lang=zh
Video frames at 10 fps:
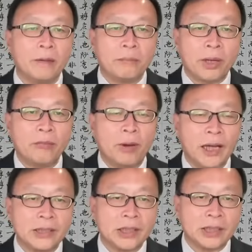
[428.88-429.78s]
被
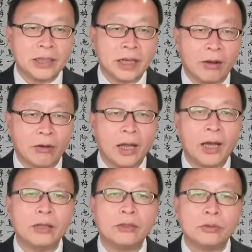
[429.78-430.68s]
外界炒
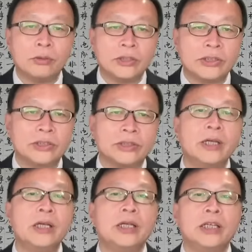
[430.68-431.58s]
了多时，
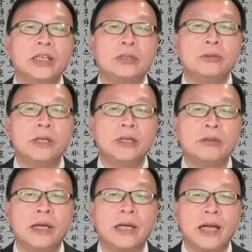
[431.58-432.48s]
一度认
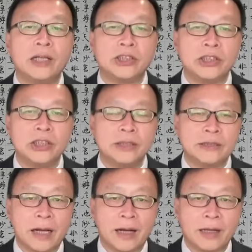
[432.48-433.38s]
为啊，习
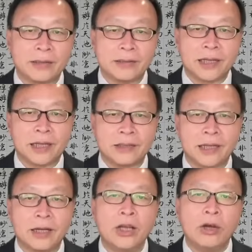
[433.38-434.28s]
在二十大
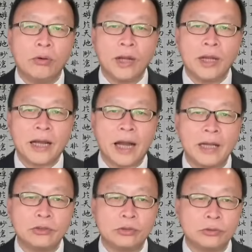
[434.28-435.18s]
上会
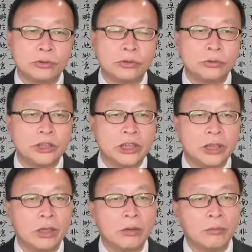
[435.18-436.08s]
改总书记
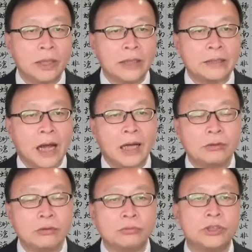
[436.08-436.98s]
为党
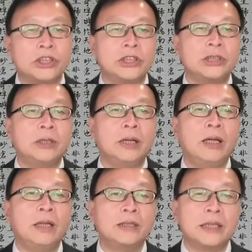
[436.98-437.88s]
主席，
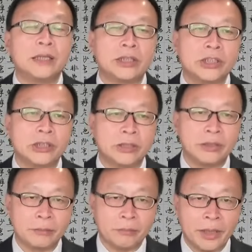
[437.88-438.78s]
这个事
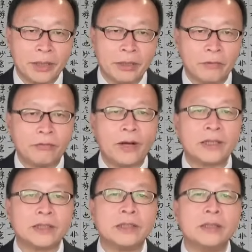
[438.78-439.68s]
没有发
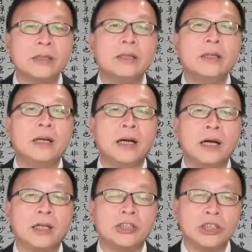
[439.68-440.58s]
生
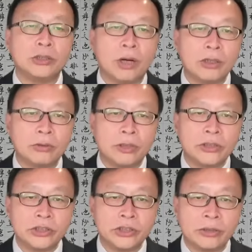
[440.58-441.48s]
啊。尽管多
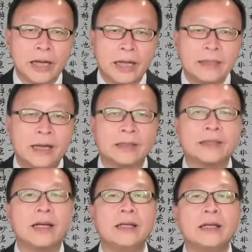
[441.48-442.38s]
次修改党
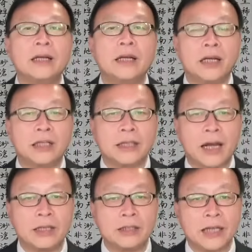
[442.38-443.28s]
章。可
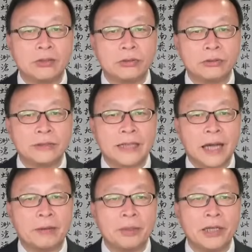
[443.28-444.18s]
党章中
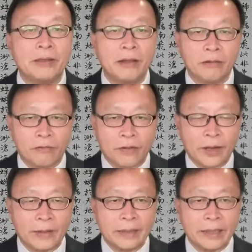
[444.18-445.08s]
载明“
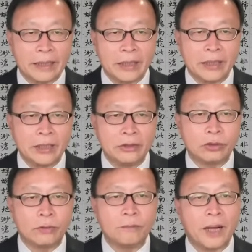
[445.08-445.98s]
反对个人
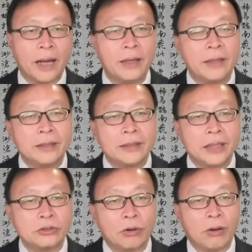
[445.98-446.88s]
崇拜”
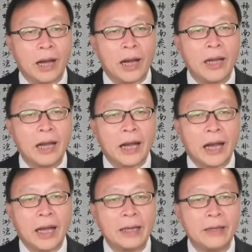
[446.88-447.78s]
这句话
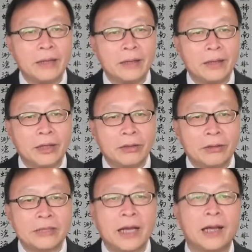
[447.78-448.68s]
还
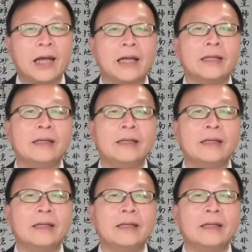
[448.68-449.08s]
留在那里，